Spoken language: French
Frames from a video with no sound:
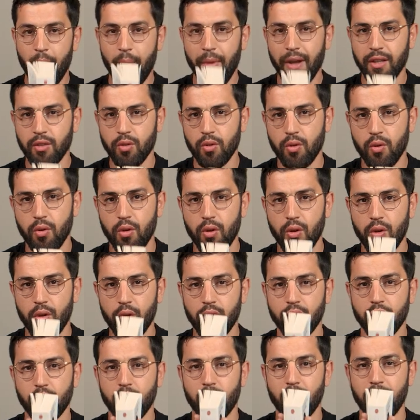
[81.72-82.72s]
Parce que
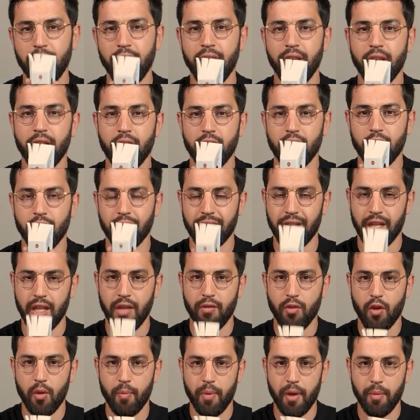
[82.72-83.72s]
lorsqu'on lit dans un
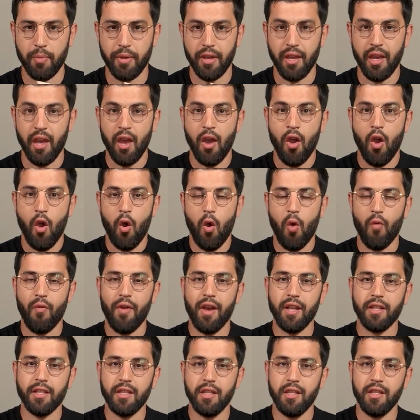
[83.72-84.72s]
livre papier, on
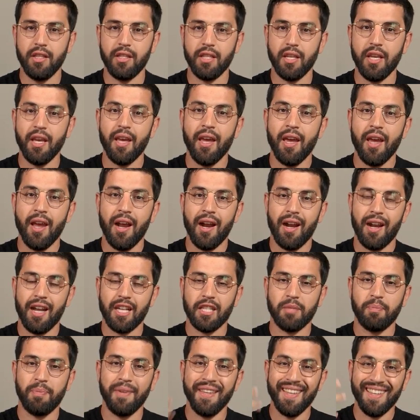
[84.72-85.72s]
va utiliser
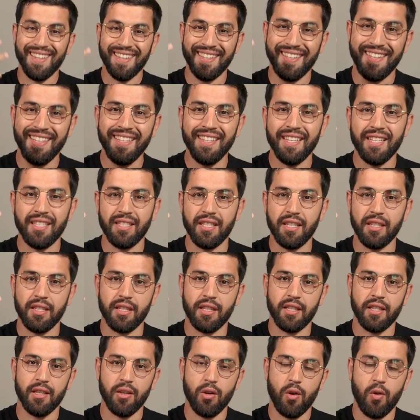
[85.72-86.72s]
l'aspect
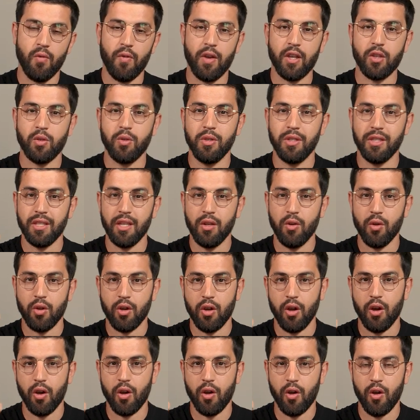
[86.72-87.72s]
kinesthésique, on va utiliser le
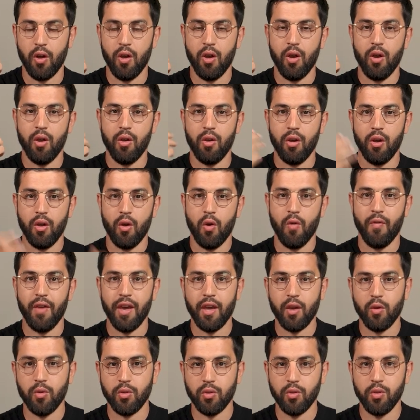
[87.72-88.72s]
corps, on
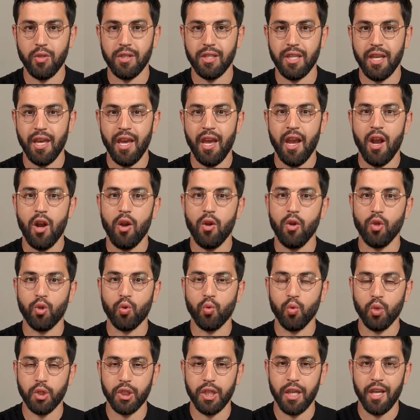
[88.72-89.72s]
va utiliser le
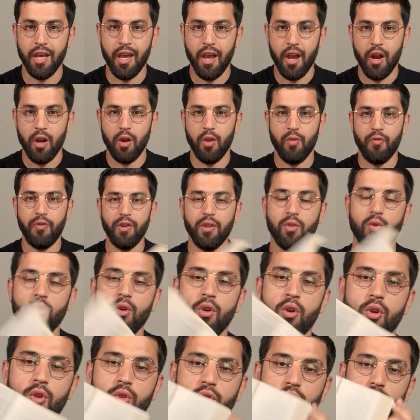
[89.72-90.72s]
toucher, le fait
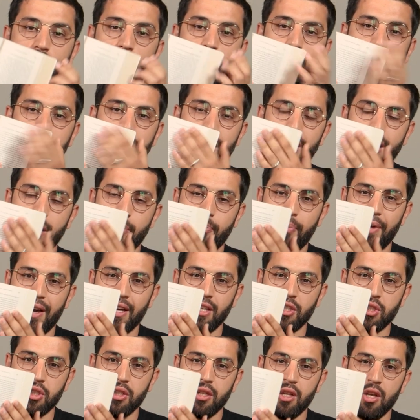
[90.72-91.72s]
de toucher les
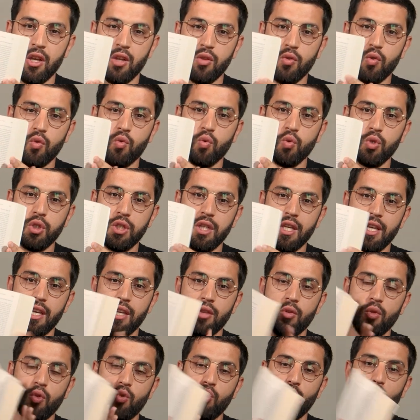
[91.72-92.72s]
pages, de
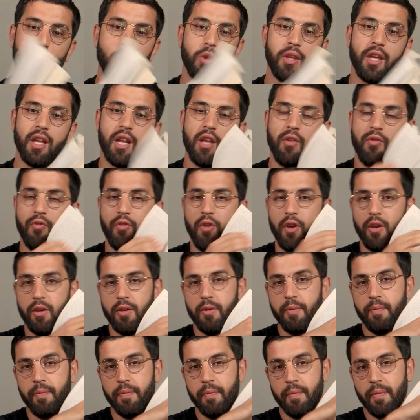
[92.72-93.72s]
toucher, de tourner les
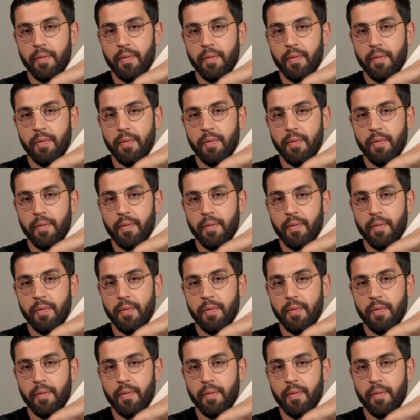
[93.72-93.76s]
feuilles.